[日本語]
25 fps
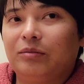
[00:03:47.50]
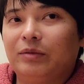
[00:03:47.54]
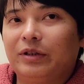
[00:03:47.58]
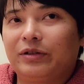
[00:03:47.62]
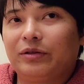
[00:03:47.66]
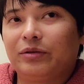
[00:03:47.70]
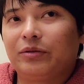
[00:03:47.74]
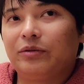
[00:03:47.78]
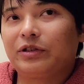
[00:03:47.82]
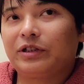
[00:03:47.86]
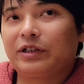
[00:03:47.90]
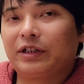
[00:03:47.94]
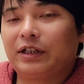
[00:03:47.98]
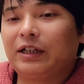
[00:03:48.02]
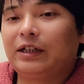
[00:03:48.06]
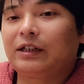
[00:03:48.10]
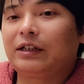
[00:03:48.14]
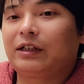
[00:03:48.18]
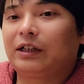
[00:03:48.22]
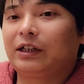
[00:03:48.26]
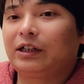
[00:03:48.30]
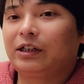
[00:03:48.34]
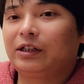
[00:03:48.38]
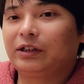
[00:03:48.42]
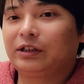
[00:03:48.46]
まあそうじゃない
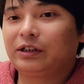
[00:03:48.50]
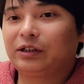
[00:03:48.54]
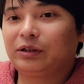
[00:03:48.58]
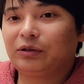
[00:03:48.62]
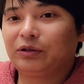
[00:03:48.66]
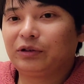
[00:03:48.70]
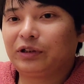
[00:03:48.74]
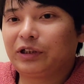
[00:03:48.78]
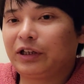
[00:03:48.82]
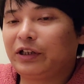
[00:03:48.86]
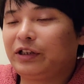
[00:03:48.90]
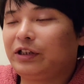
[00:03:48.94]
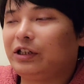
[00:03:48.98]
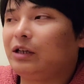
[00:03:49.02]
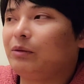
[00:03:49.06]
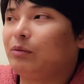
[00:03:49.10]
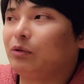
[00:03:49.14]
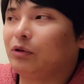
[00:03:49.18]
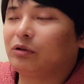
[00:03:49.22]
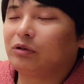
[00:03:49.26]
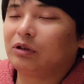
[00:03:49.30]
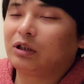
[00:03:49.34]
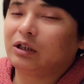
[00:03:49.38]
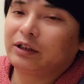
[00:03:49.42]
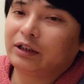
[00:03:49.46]
限りは基本的には
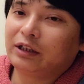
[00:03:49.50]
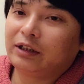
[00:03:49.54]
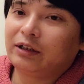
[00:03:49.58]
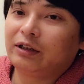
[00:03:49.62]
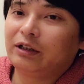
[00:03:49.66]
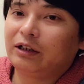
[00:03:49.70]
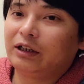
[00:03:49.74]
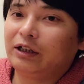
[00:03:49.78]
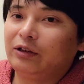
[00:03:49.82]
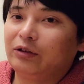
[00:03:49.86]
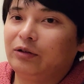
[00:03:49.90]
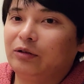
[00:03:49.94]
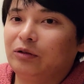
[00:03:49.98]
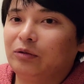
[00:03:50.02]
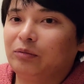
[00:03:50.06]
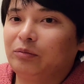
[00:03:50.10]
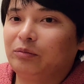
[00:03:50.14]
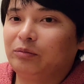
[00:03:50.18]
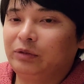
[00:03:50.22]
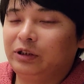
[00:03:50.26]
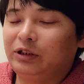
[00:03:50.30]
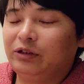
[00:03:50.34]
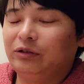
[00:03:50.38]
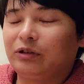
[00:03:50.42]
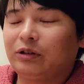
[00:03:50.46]
僕はね、あの、
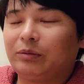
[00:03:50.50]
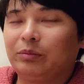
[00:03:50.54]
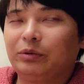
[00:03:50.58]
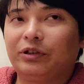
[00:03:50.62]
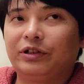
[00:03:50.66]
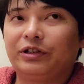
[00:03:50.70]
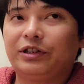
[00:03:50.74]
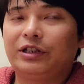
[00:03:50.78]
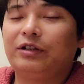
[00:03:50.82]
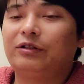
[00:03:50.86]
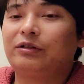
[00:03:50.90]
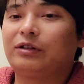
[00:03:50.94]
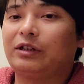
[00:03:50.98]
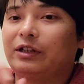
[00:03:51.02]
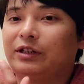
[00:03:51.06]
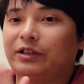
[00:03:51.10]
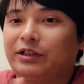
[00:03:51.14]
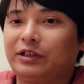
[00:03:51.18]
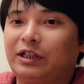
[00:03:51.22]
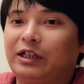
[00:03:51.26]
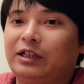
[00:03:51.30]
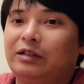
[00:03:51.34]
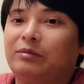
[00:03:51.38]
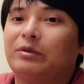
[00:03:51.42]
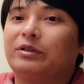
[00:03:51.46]
いろんなプレセールの話
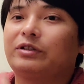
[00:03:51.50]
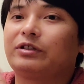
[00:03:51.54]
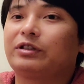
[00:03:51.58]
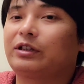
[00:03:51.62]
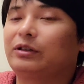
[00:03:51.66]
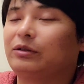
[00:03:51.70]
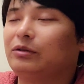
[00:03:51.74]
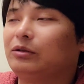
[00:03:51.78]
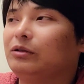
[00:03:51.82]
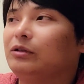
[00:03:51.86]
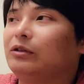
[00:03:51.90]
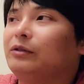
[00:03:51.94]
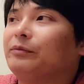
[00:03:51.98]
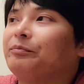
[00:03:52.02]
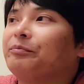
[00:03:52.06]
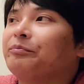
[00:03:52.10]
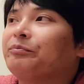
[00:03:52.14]
ありますけど、